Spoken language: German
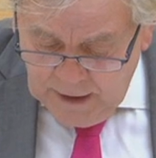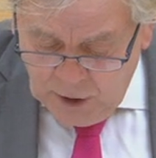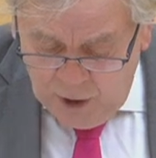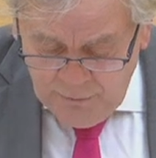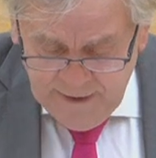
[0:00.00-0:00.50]

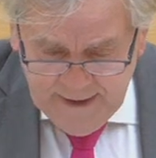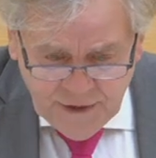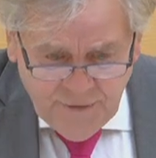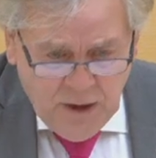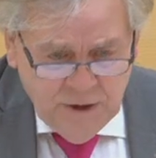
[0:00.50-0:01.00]
hoffe,
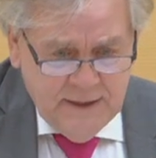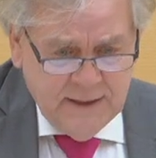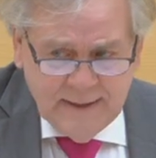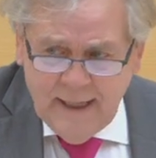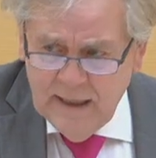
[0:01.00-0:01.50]
dass wir aus
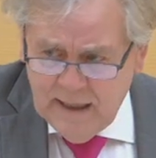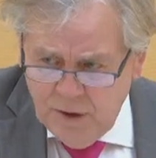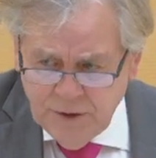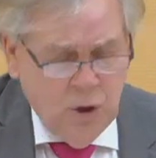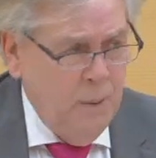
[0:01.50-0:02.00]
dieser Sache
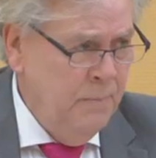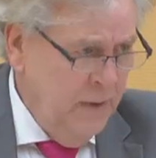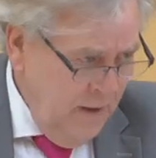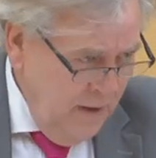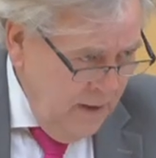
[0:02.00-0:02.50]
rauskommen.
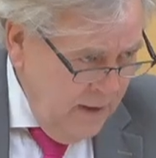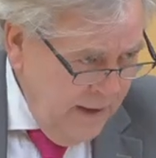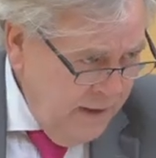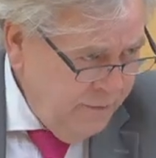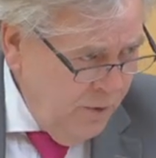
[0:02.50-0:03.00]

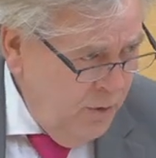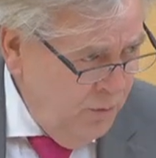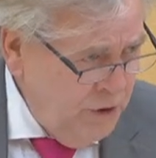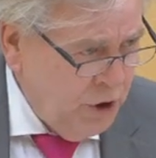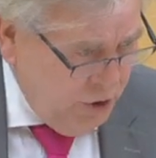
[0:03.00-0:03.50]
Ich
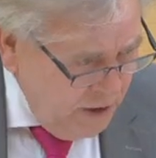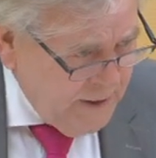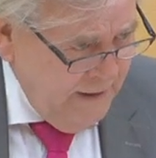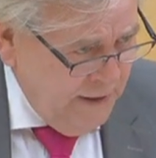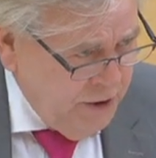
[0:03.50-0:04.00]

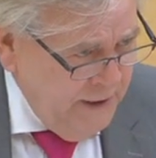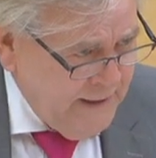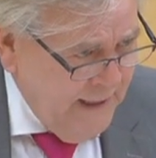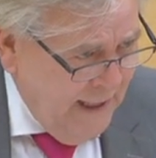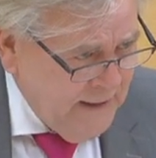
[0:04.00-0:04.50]
unterstütze natürlich
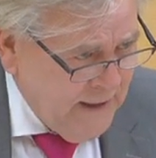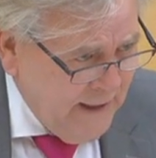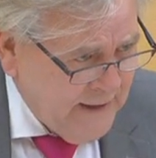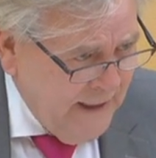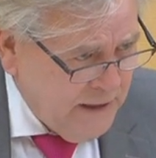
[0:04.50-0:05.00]
den
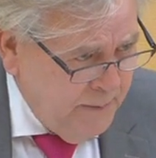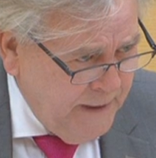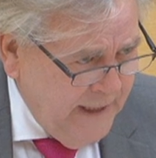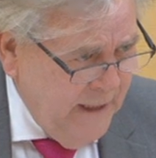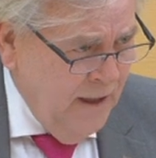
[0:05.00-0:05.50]
Antrag der
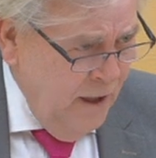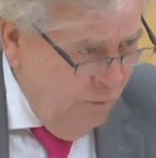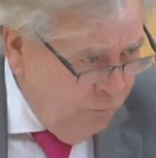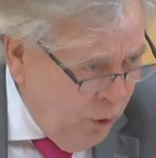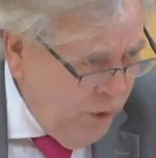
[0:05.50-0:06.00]
SPD
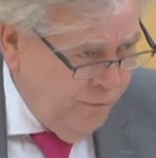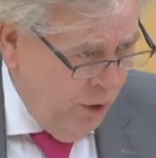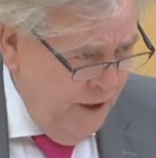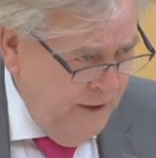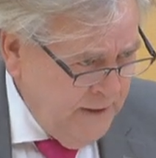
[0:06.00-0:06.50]

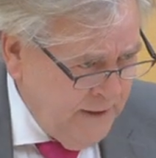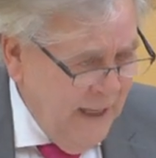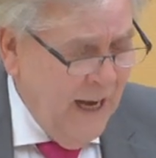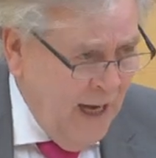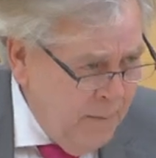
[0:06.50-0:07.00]
wohlwollend,
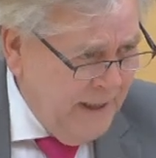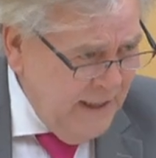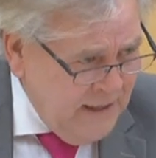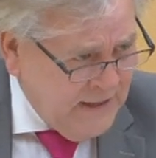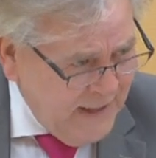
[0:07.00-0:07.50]
aber
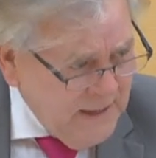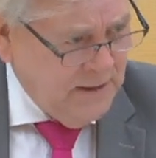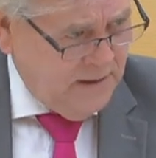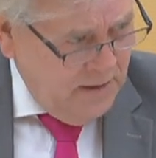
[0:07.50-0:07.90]
ihr sitzt